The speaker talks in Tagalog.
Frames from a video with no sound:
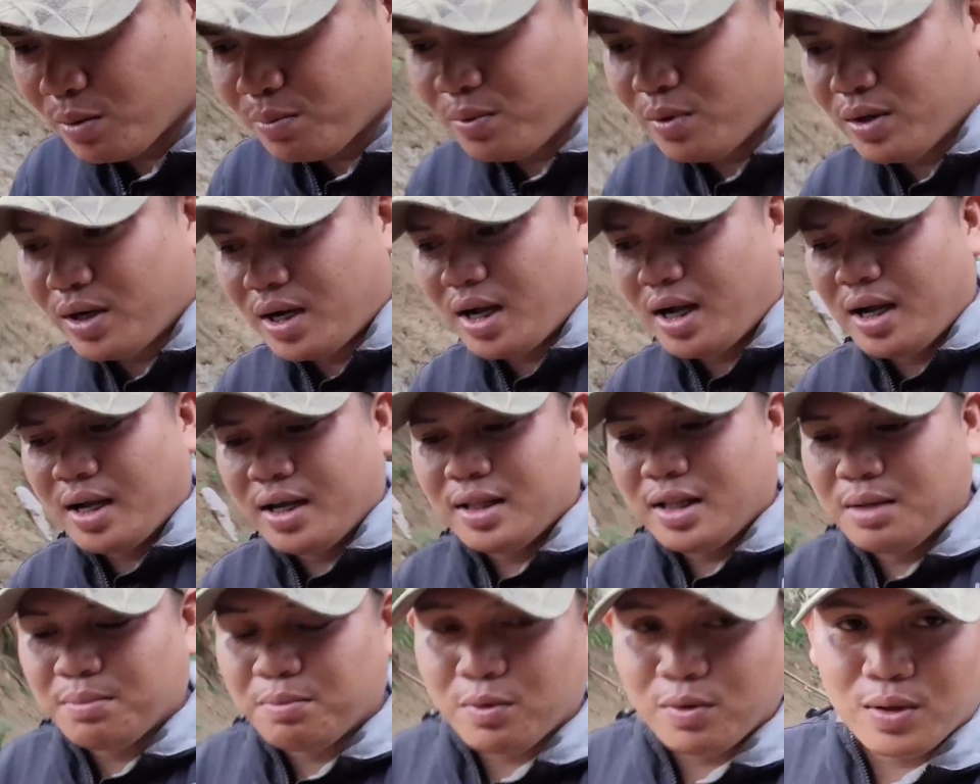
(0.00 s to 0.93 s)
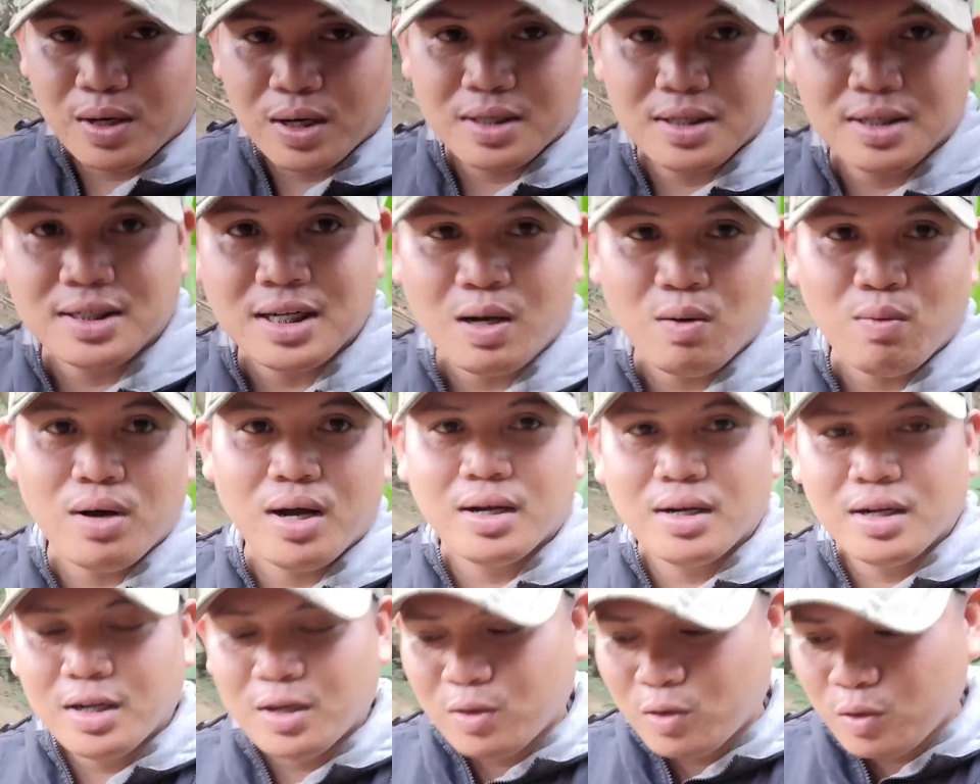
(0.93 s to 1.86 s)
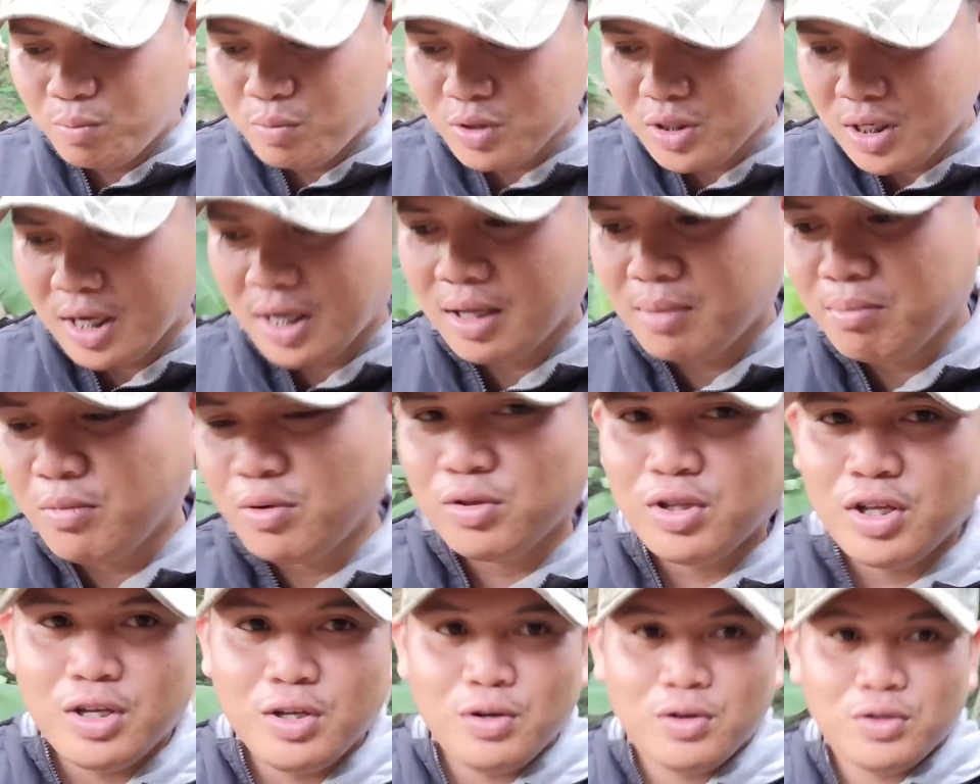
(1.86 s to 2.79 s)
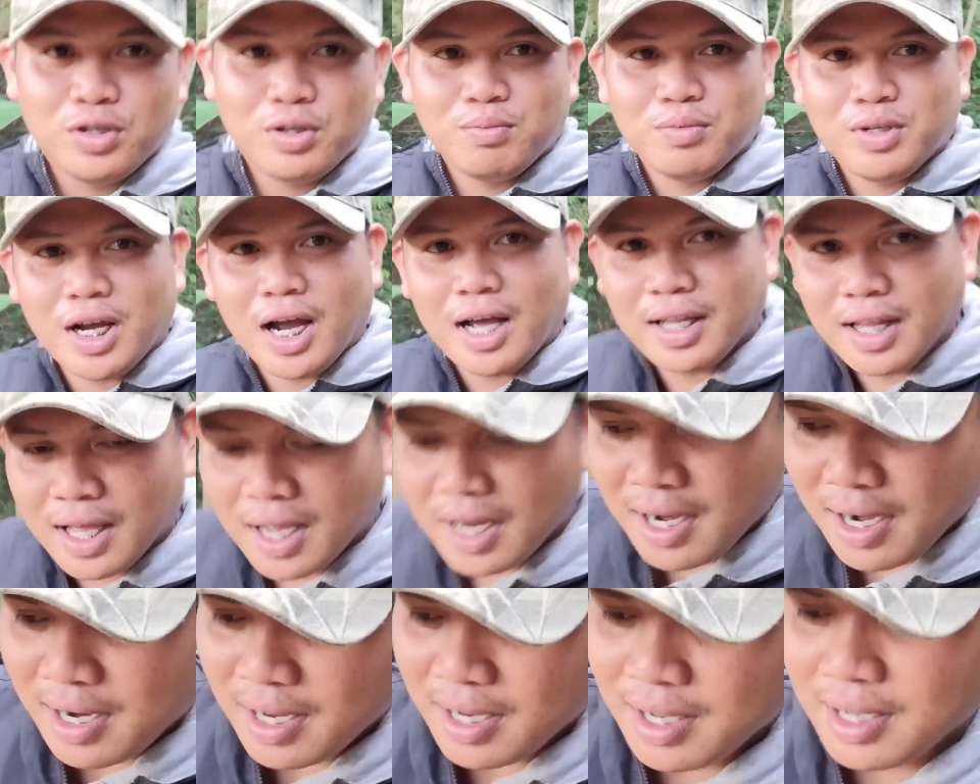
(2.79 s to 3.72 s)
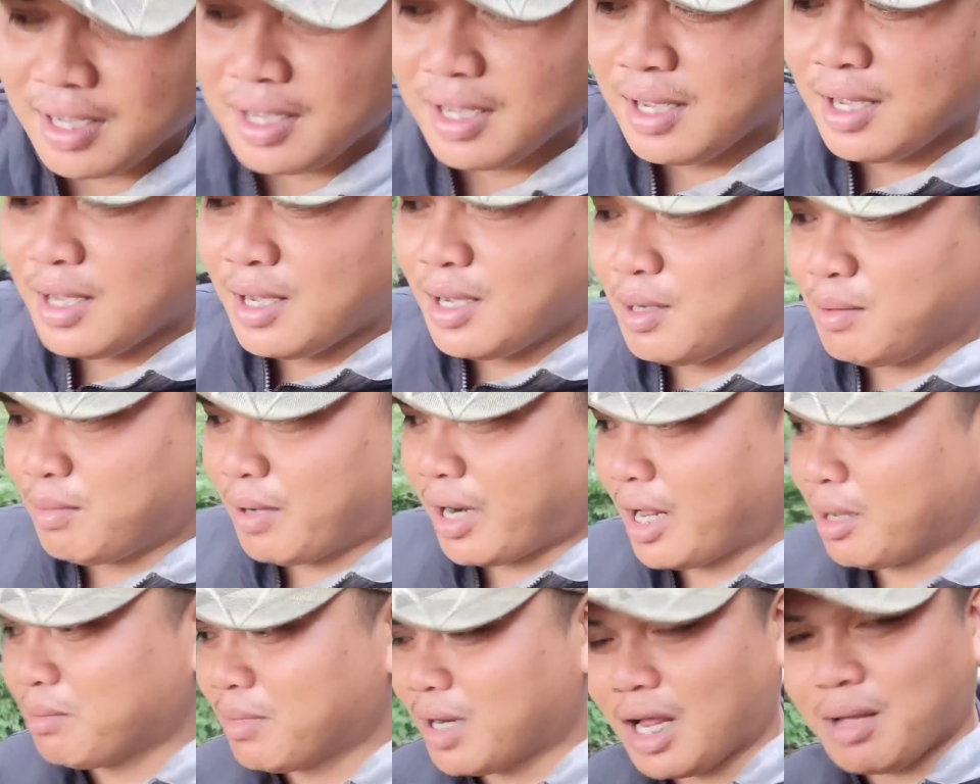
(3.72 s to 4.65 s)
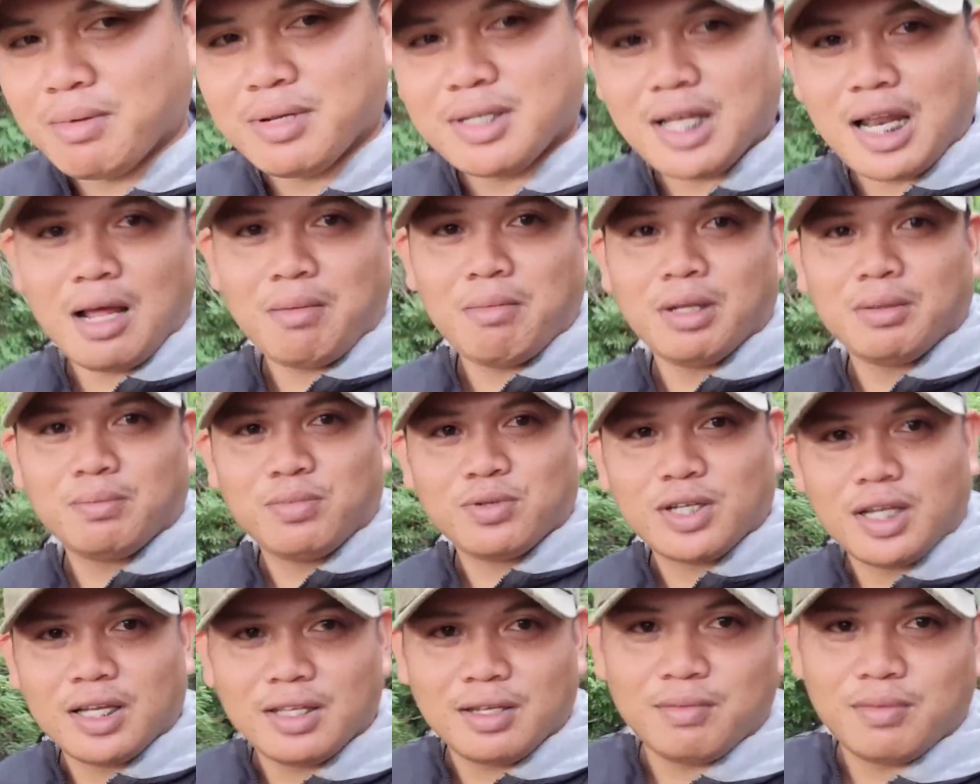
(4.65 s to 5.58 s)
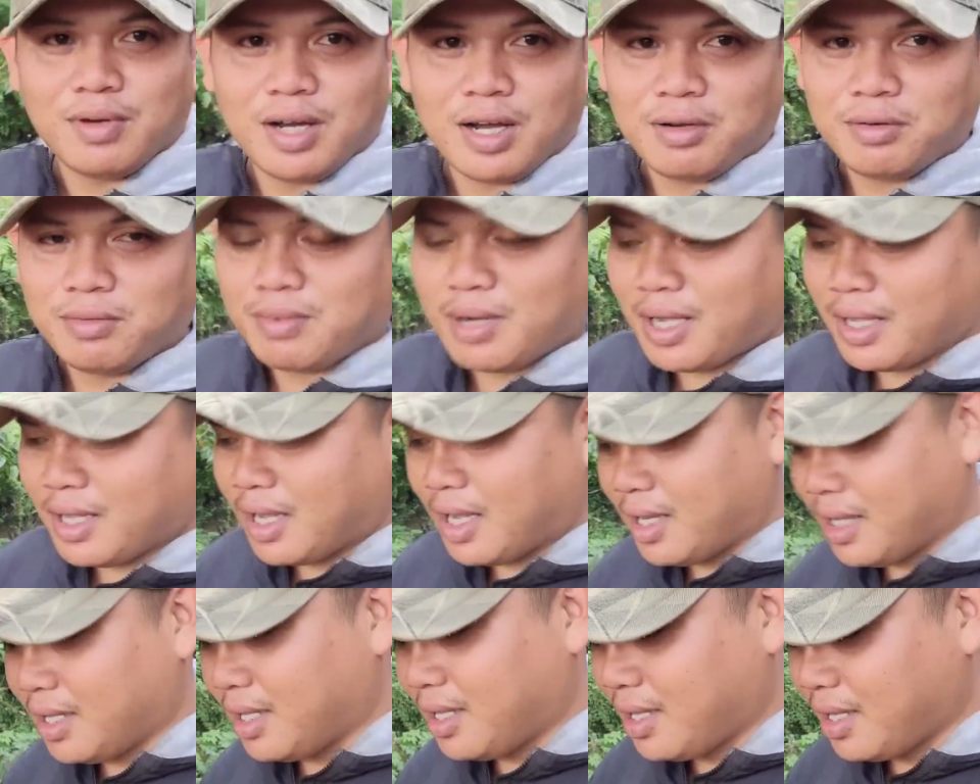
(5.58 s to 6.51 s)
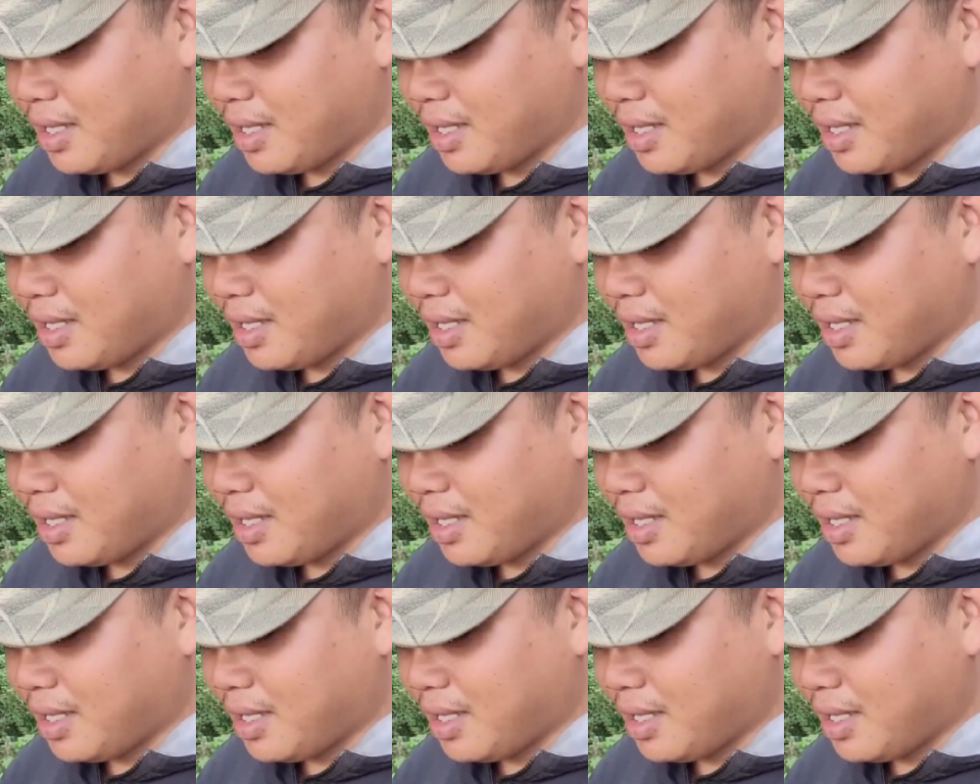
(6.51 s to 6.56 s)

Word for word: ko po na hindi po nagsasawang uh, po sa akin munting YouTube channel. Maraming maraming salamat po sa inyo mga kabayan.